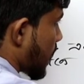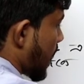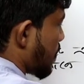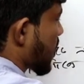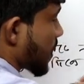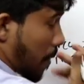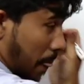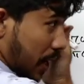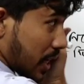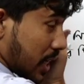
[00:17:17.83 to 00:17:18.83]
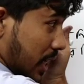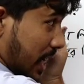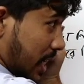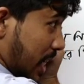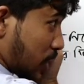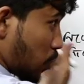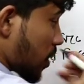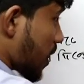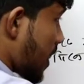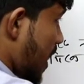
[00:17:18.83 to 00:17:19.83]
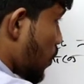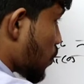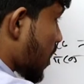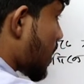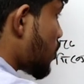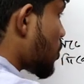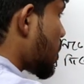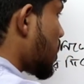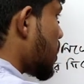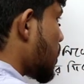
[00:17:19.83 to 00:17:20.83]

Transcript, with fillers: থাকে এই পাশে এসি নোট থাকে এই নোটটার নাম হচ্ছে